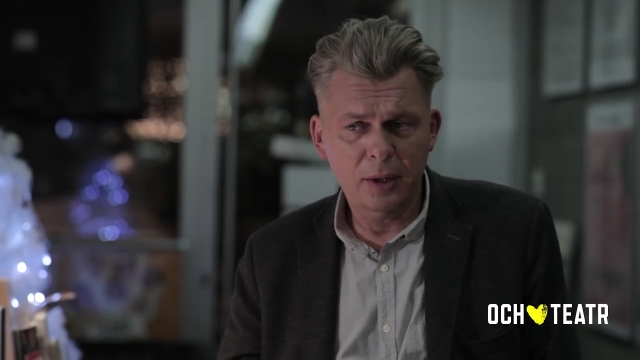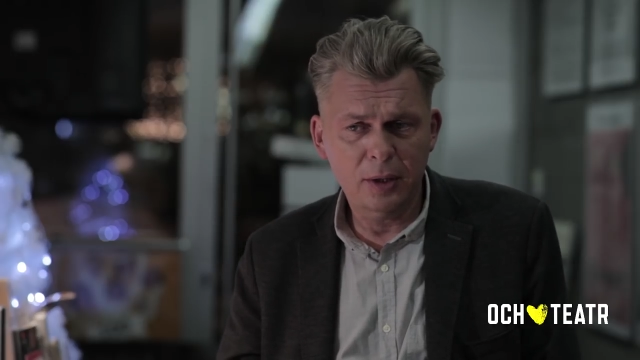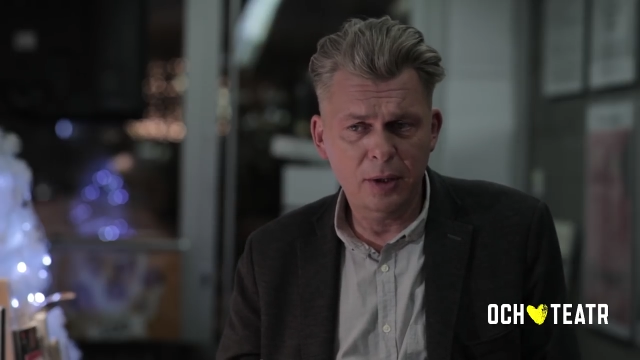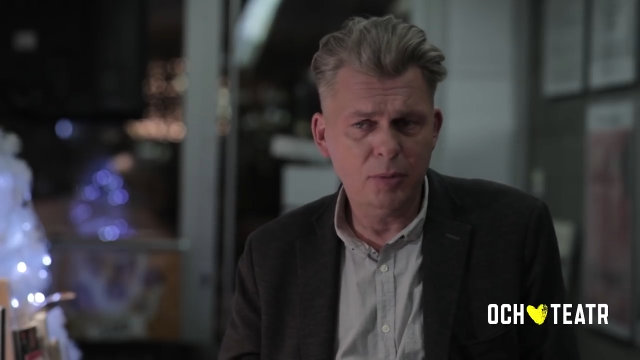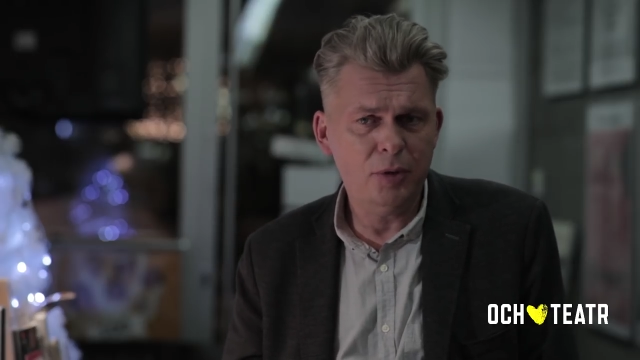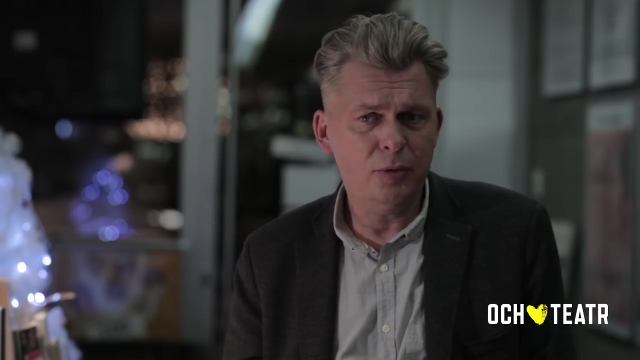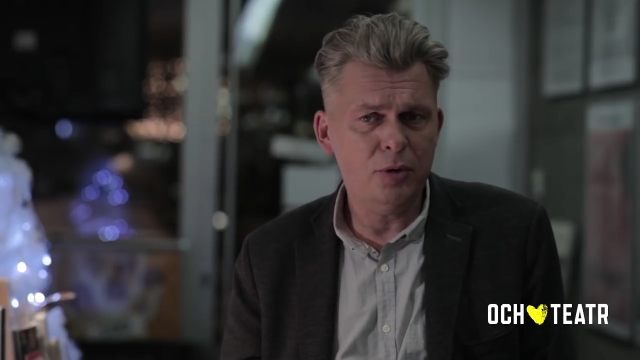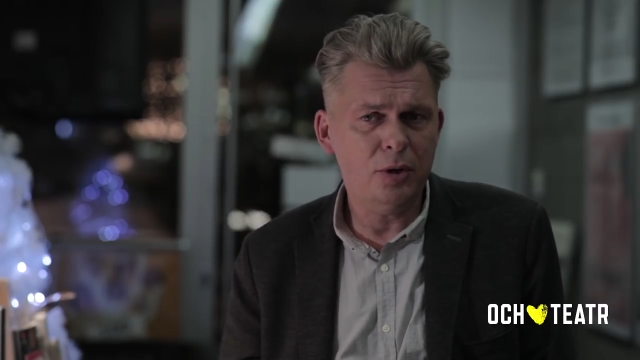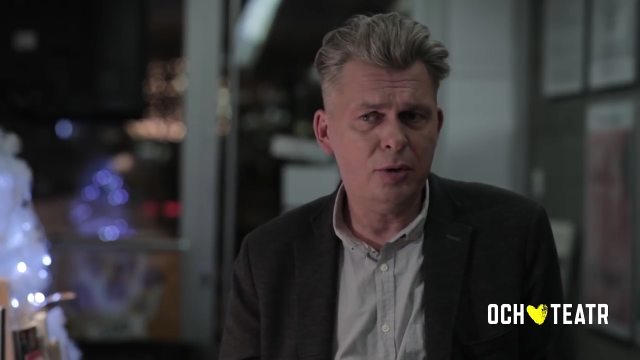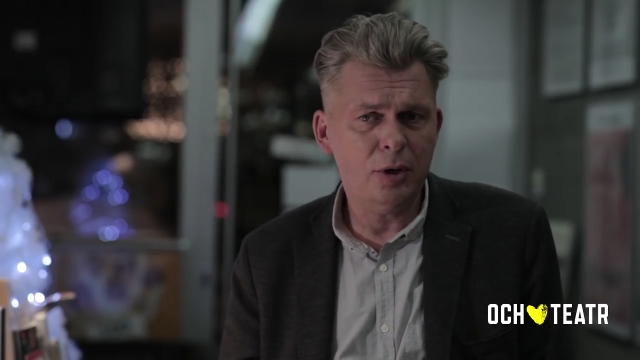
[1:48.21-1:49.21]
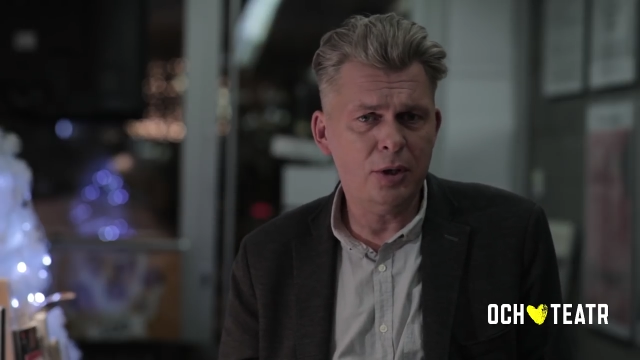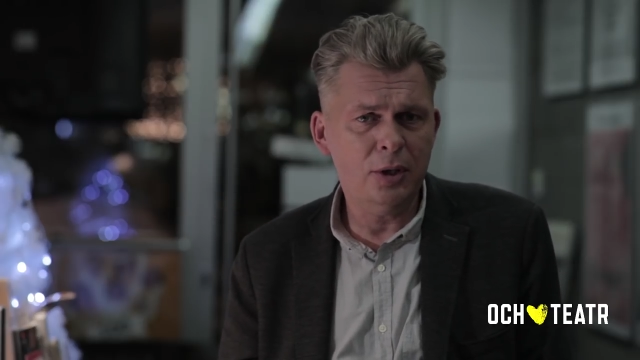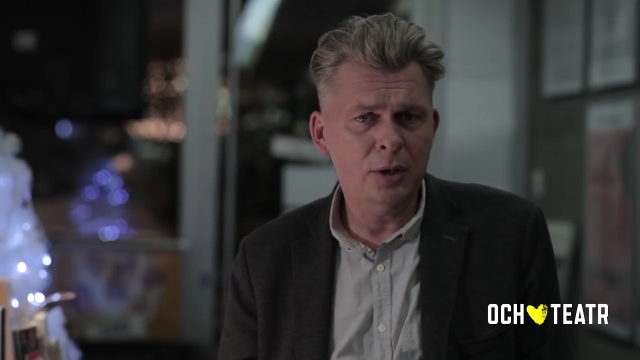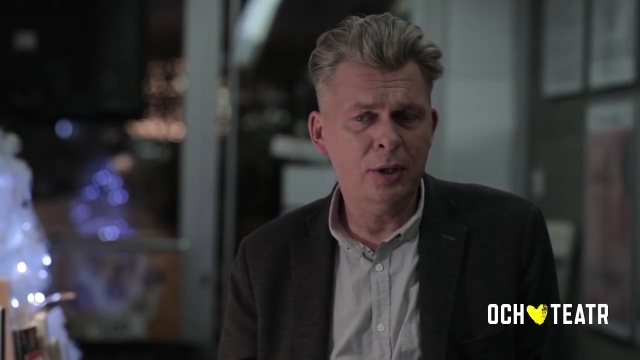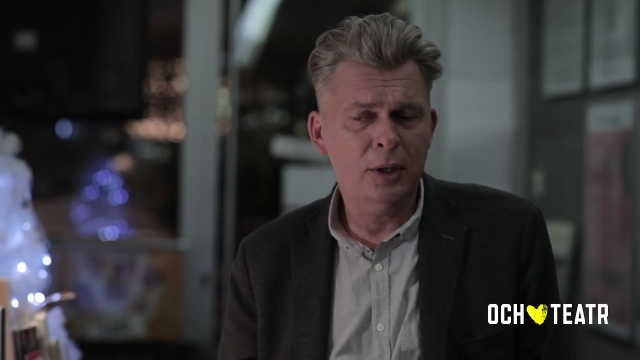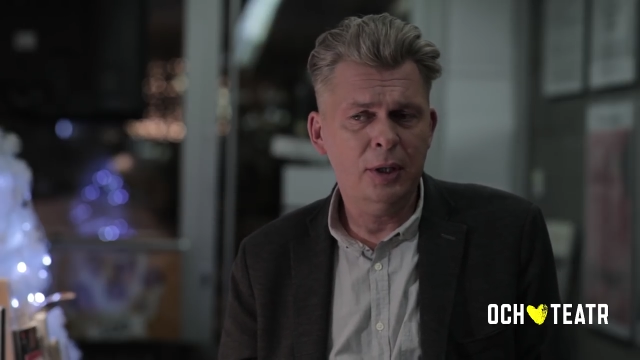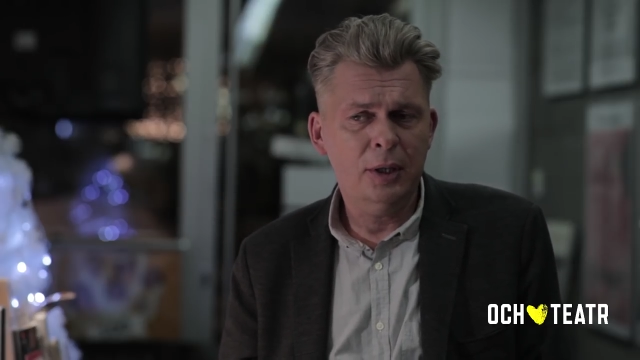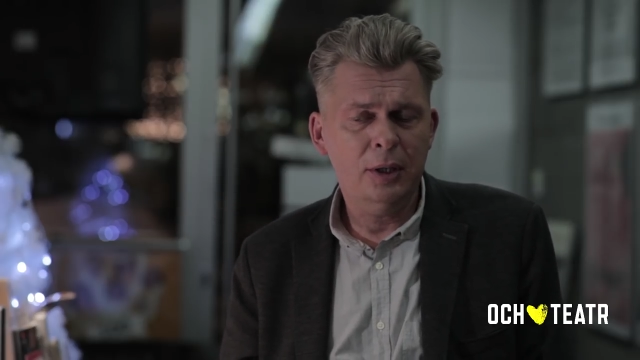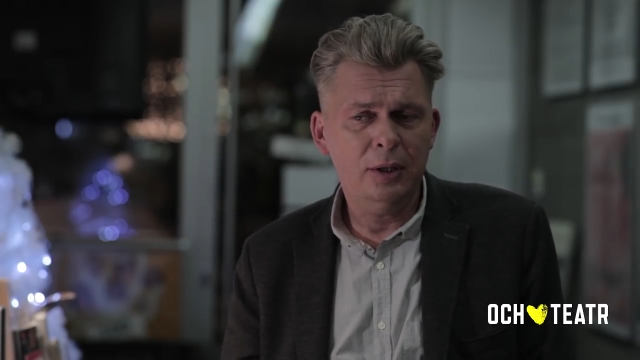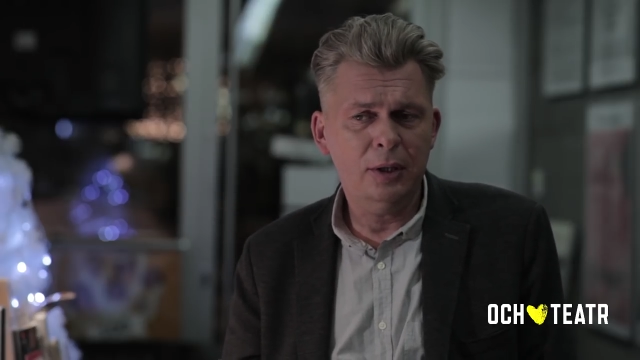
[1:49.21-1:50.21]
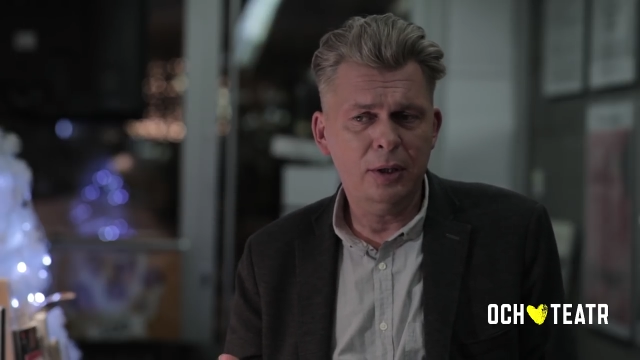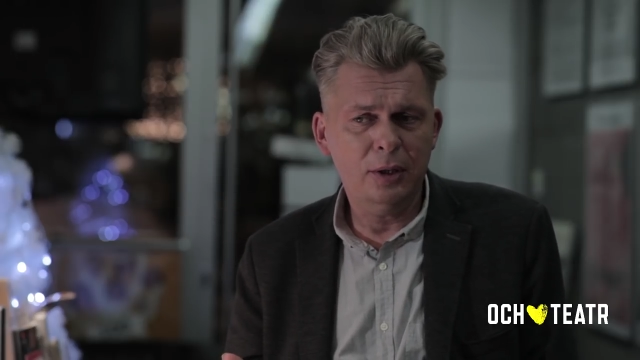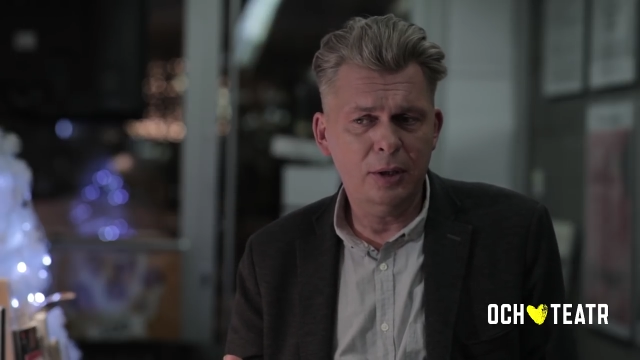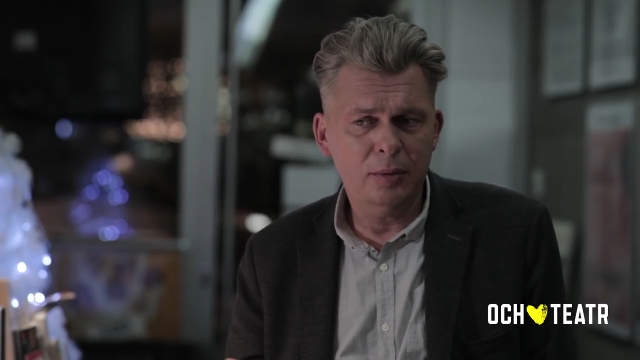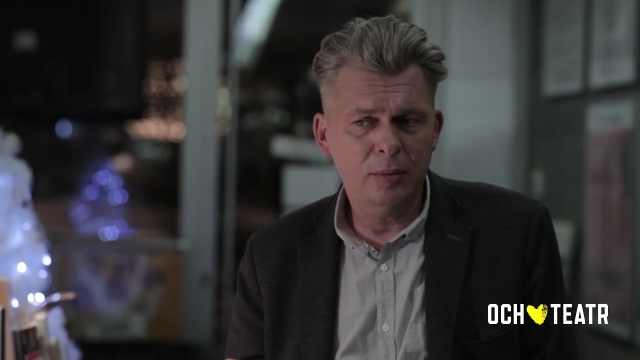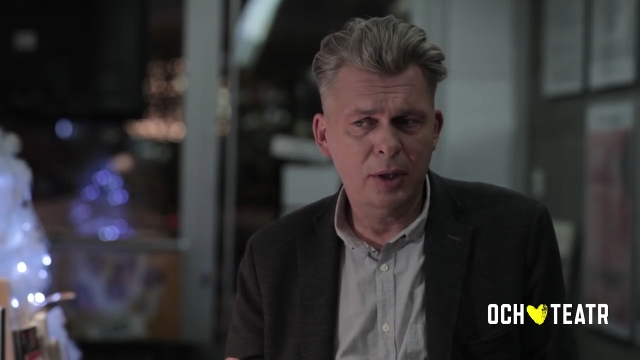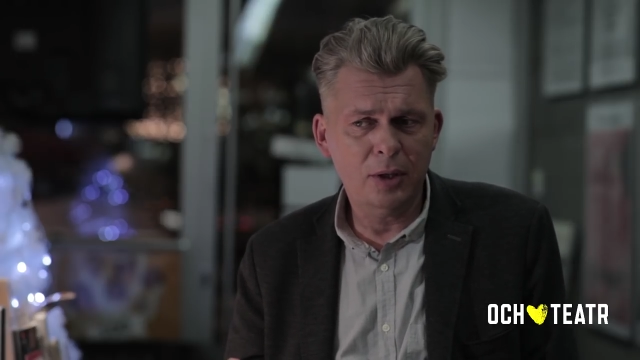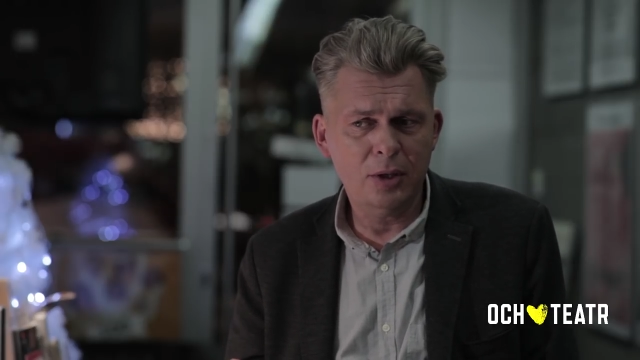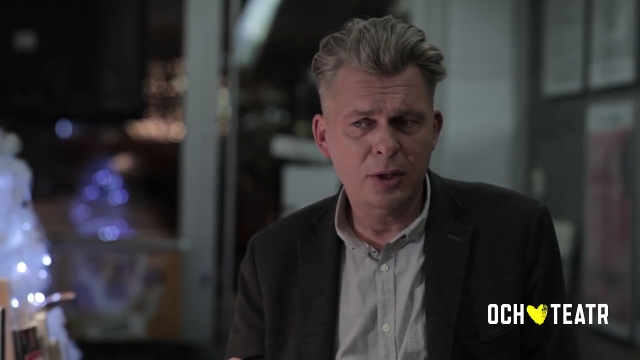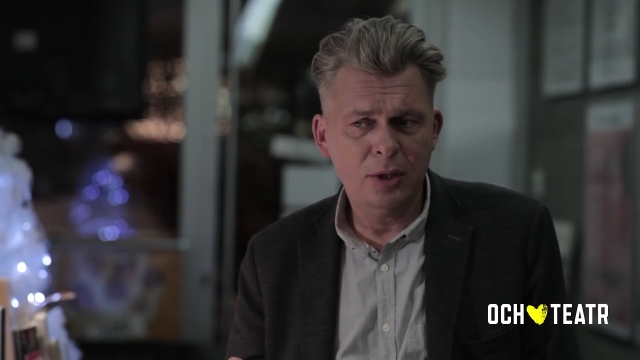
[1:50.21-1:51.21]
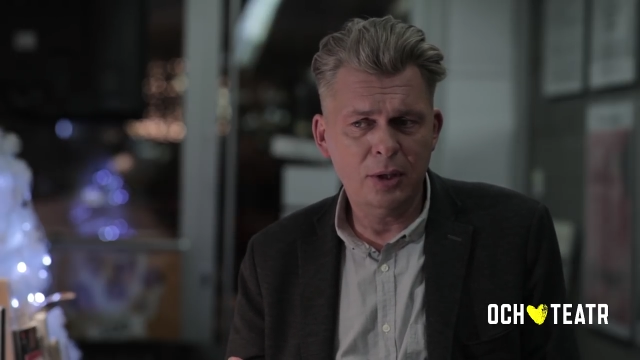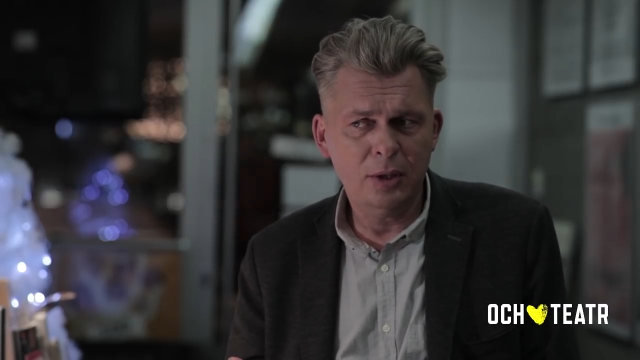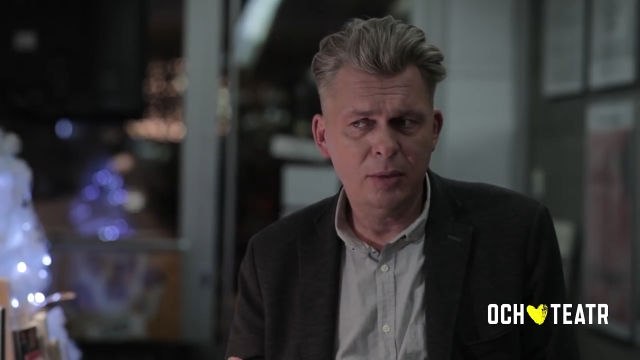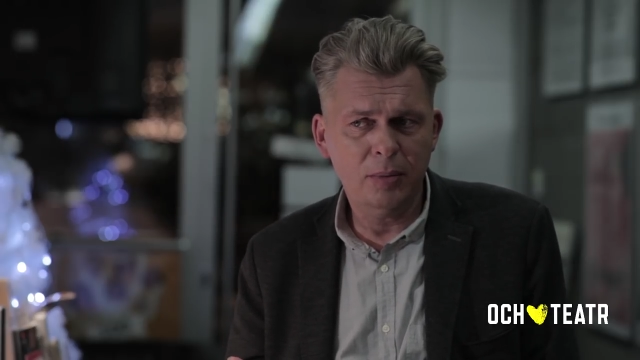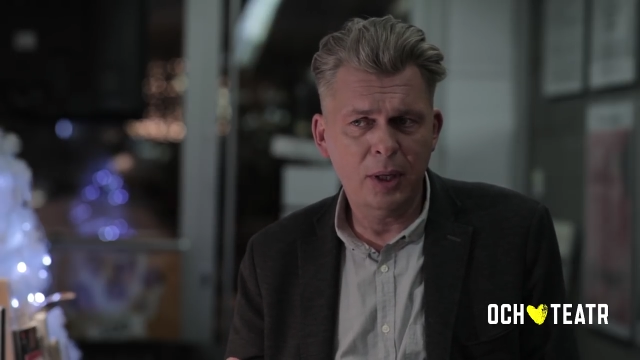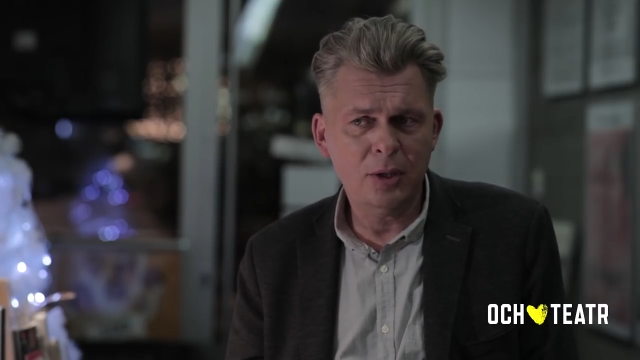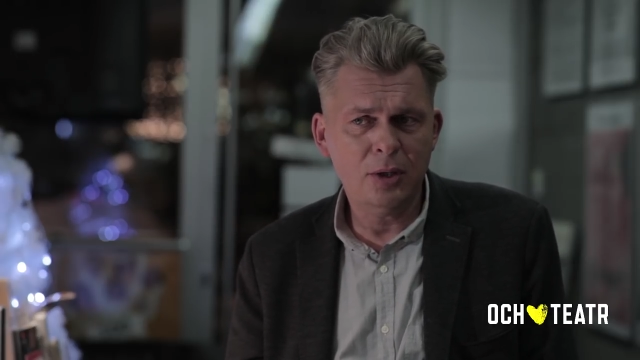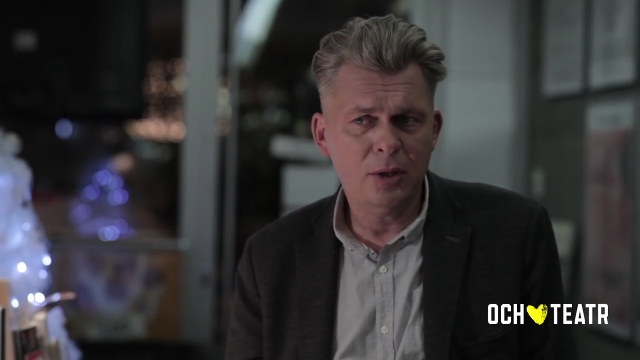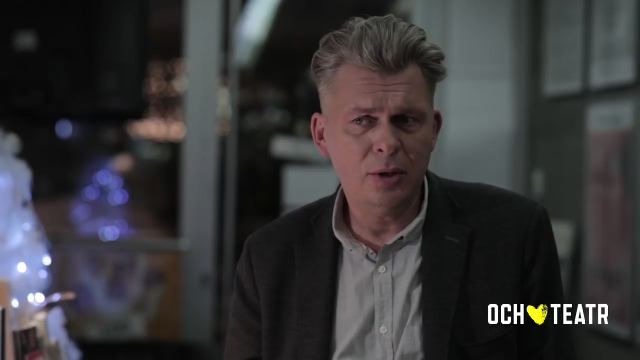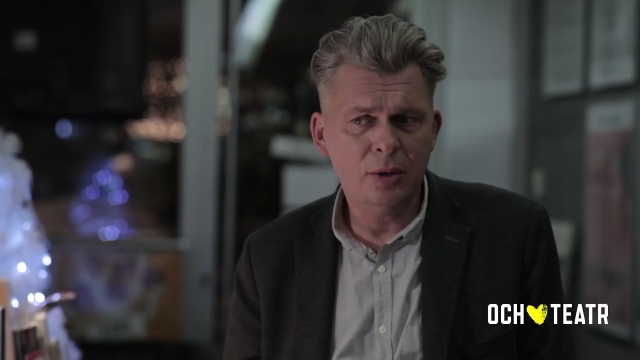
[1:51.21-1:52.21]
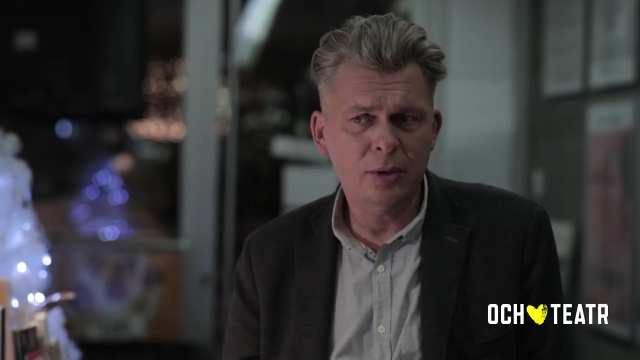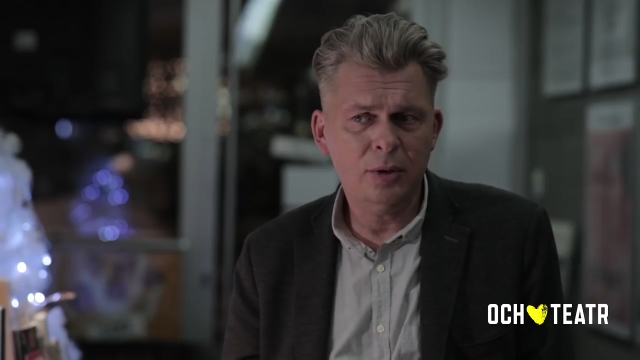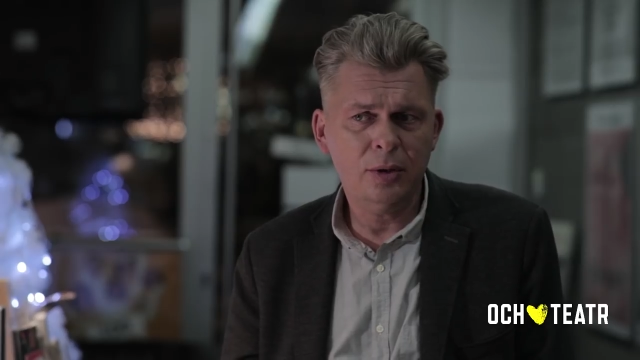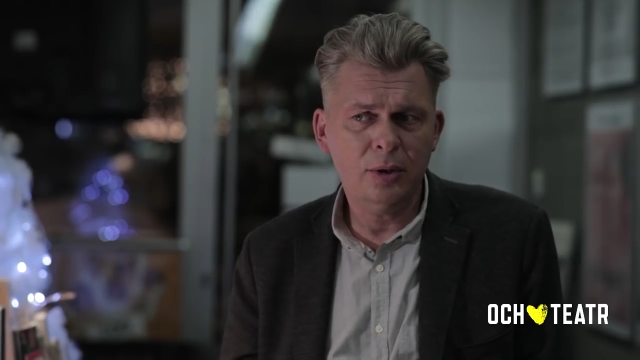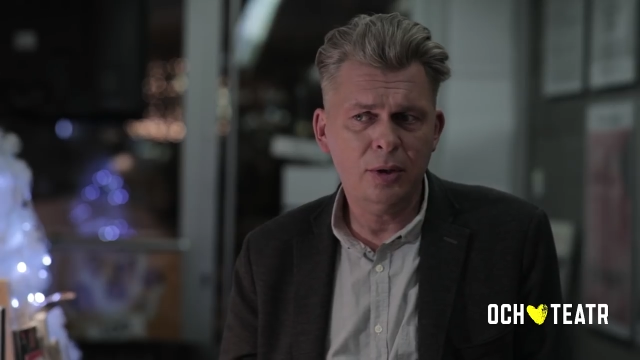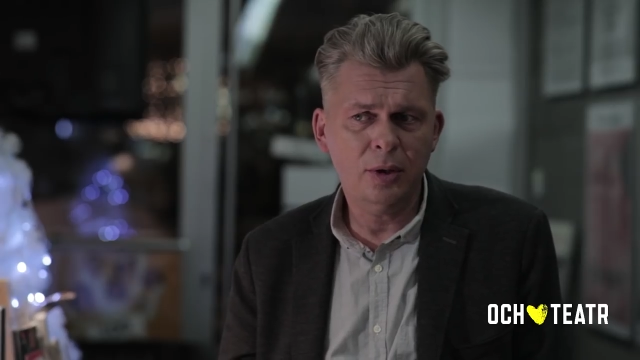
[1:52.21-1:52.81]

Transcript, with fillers: dobrze funkcjonujących i mających bardzo e,